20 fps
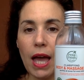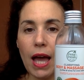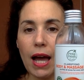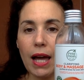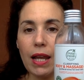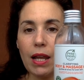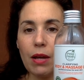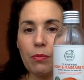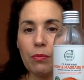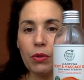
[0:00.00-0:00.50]

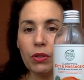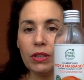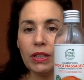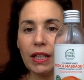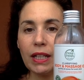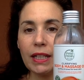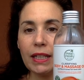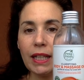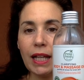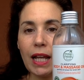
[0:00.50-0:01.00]
à la
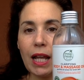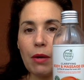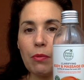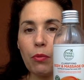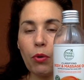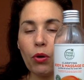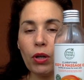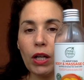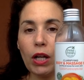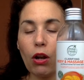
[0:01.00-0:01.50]
mandarine à la
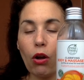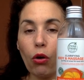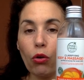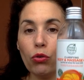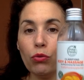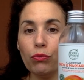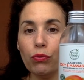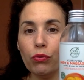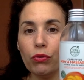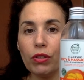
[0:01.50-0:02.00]
mangue. Alors
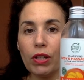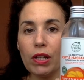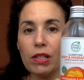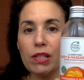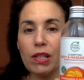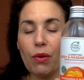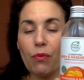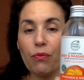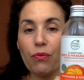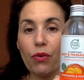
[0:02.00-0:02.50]
une bouteille,
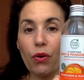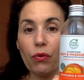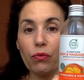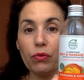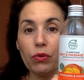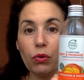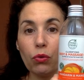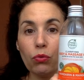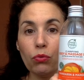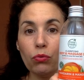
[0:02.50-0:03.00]
ça me fait
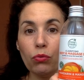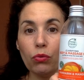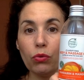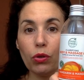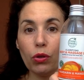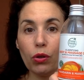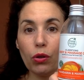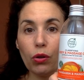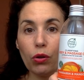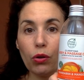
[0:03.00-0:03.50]
environ
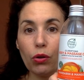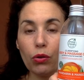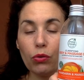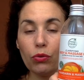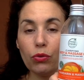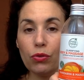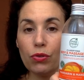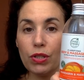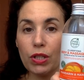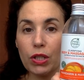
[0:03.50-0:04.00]
euh,
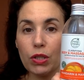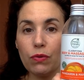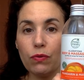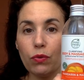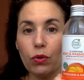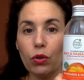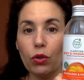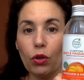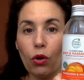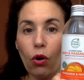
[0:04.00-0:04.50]
deux
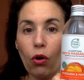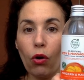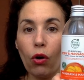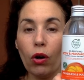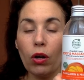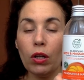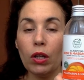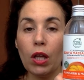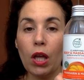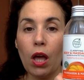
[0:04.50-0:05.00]
exfoliants,
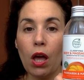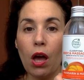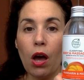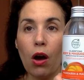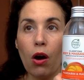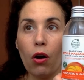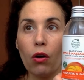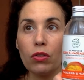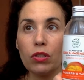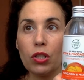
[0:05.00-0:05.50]
hein.
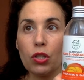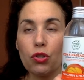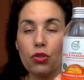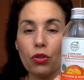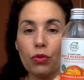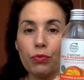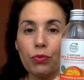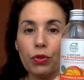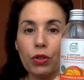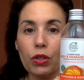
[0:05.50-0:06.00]
en
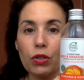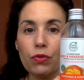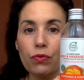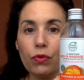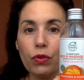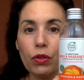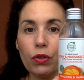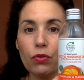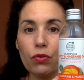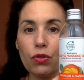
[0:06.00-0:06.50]
sachant que mon
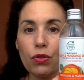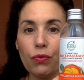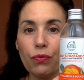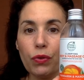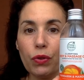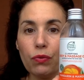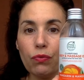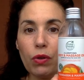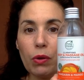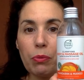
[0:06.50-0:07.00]
exfoliant, je le
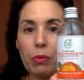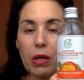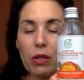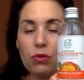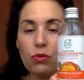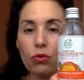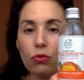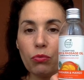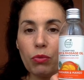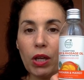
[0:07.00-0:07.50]
fais une fois par
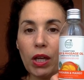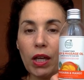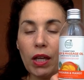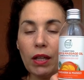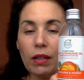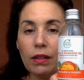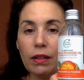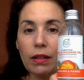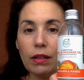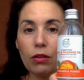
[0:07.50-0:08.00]

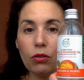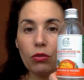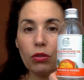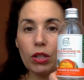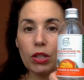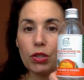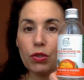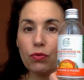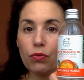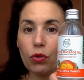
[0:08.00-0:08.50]
semaine et que
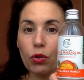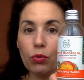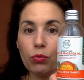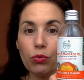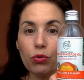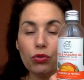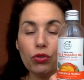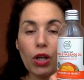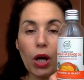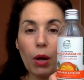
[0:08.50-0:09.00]
l'exfoliant
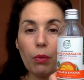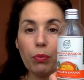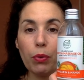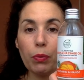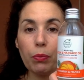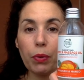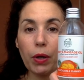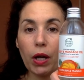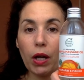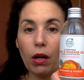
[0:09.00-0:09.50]
me dure à
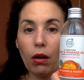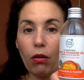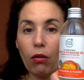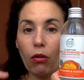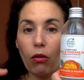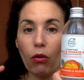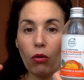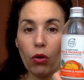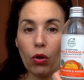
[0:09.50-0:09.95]
peu près, euh,